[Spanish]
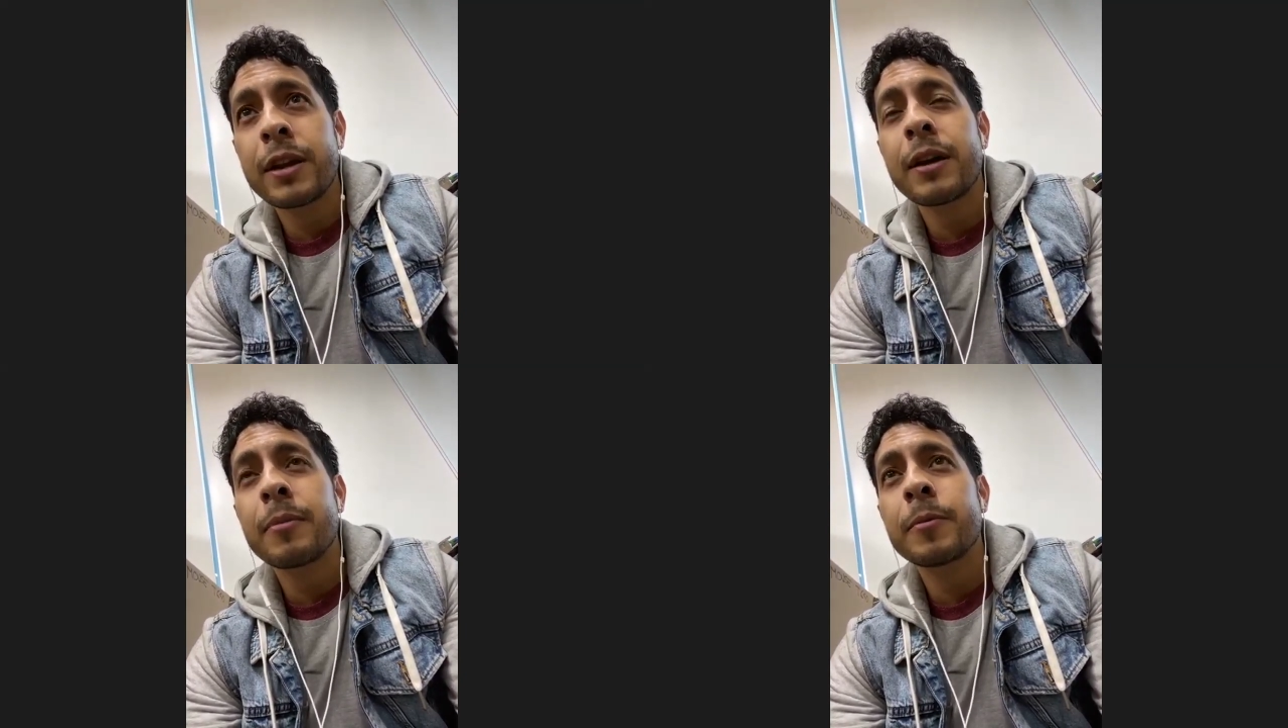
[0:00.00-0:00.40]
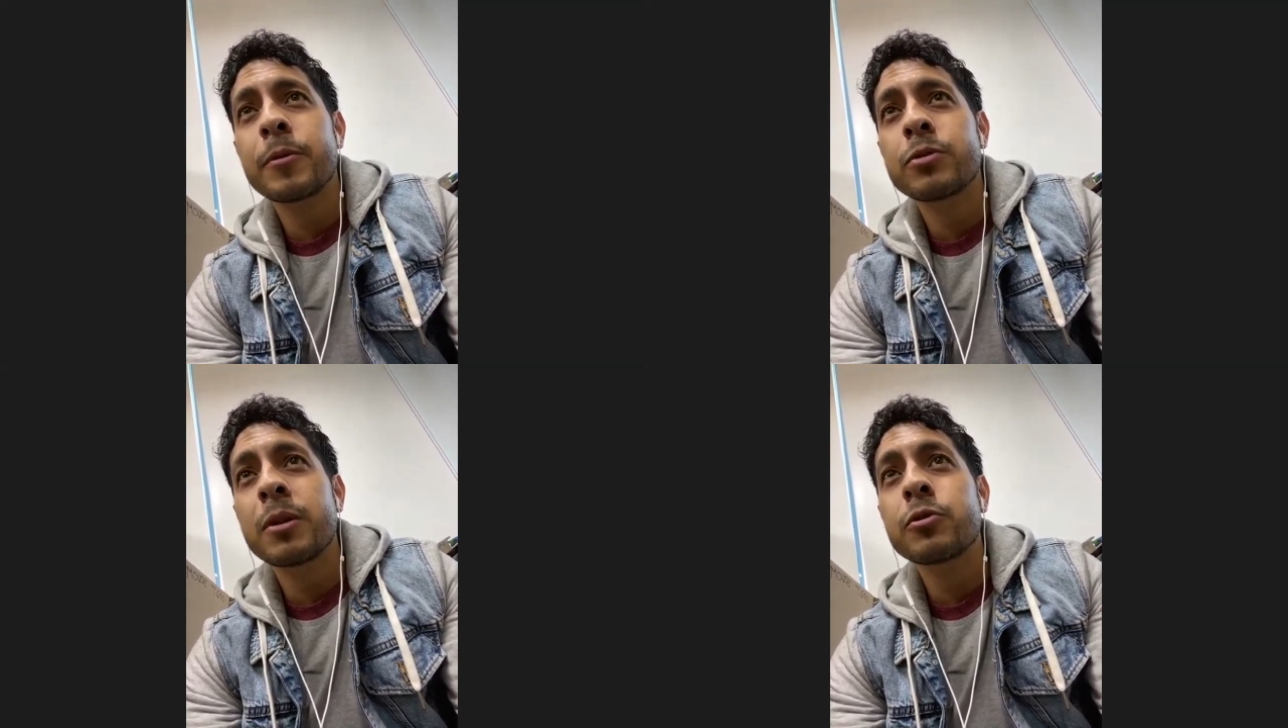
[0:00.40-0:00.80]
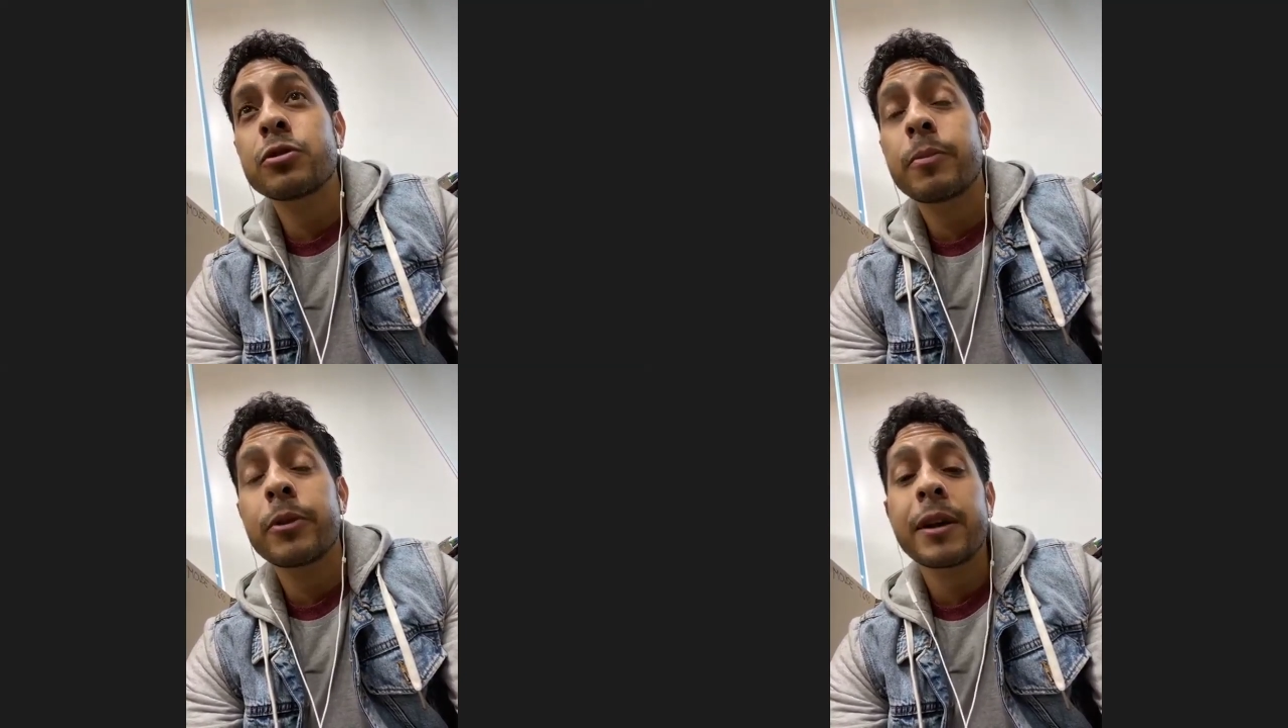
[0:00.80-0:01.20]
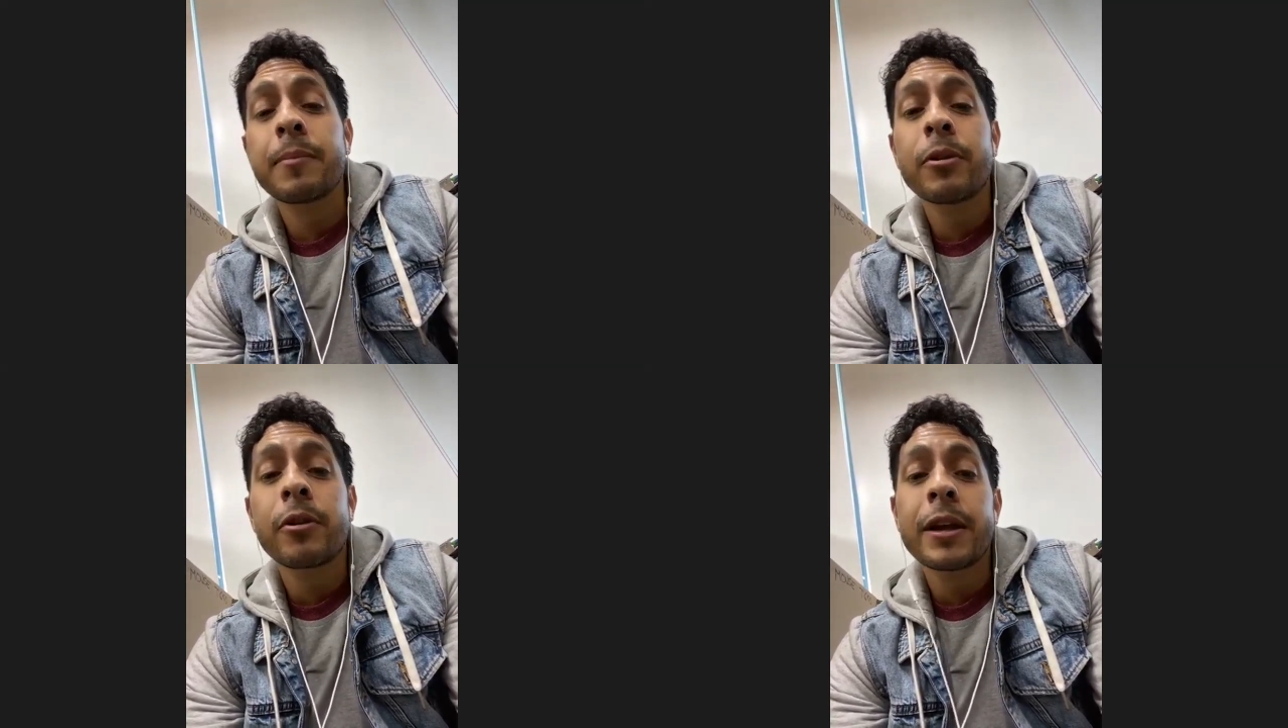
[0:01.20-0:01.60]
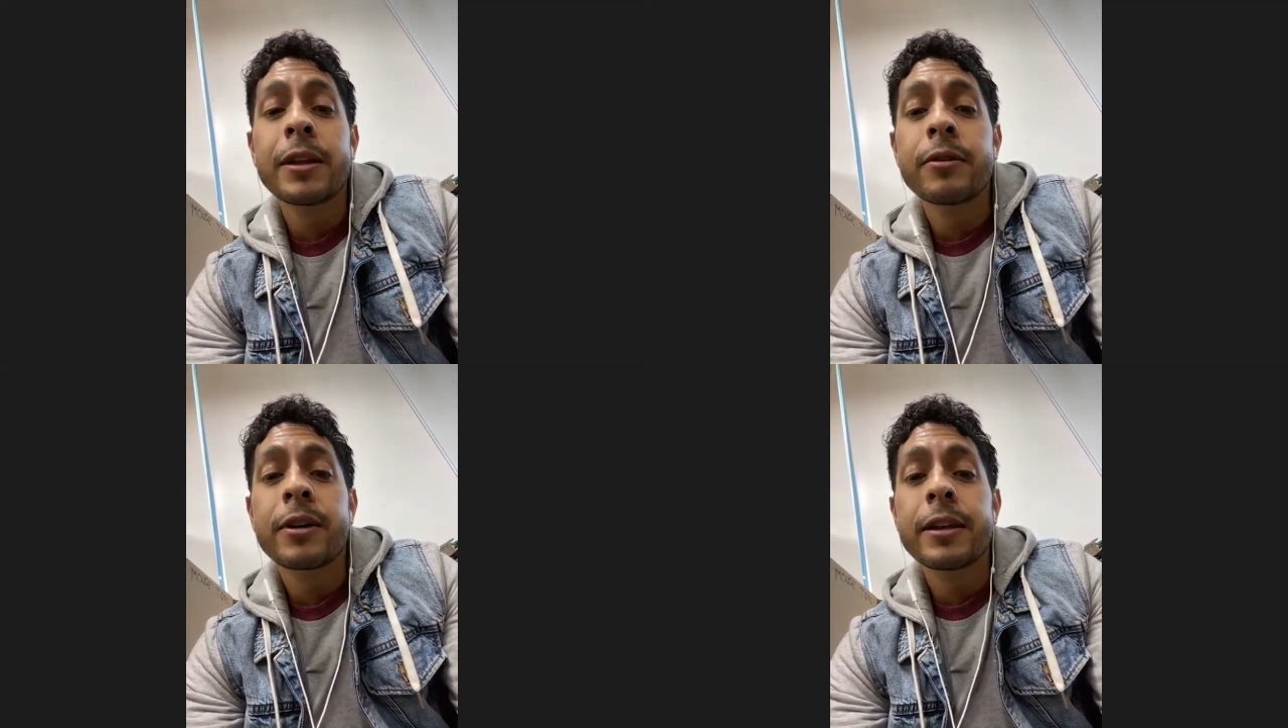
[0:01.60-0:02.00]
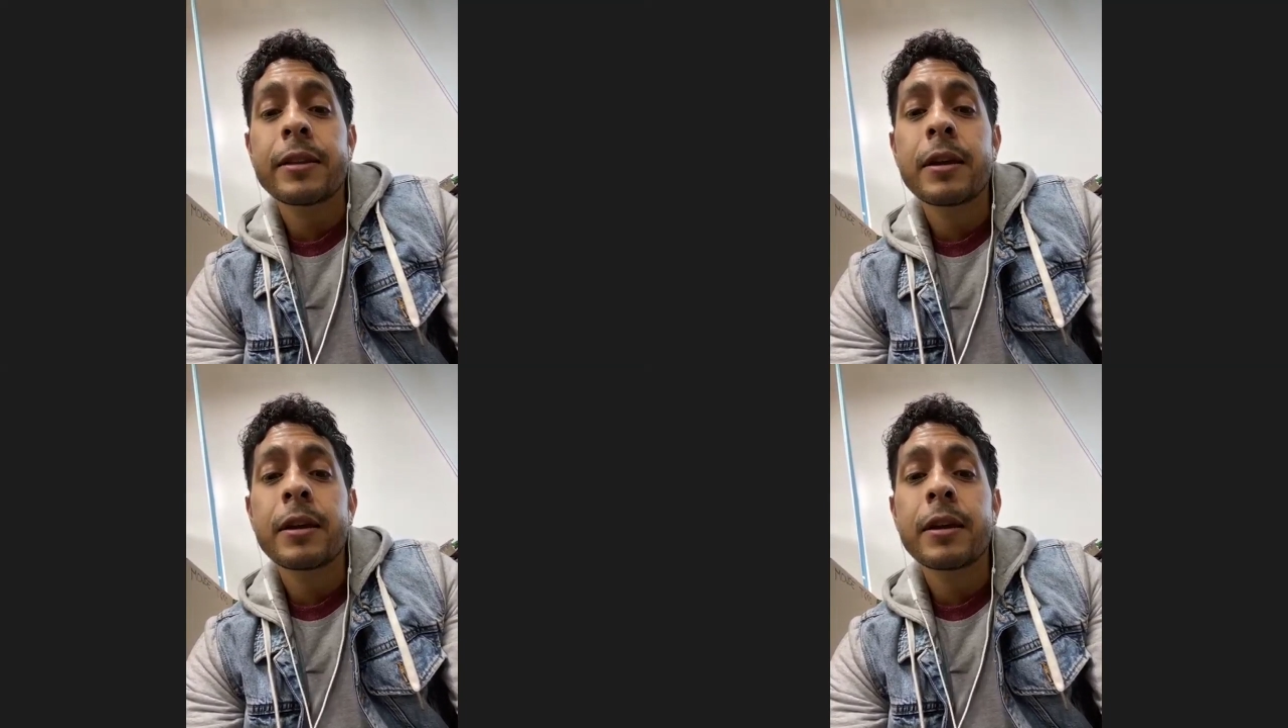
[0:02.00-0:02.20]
a mí me gusta mucho, por ejemplo, Radiohead,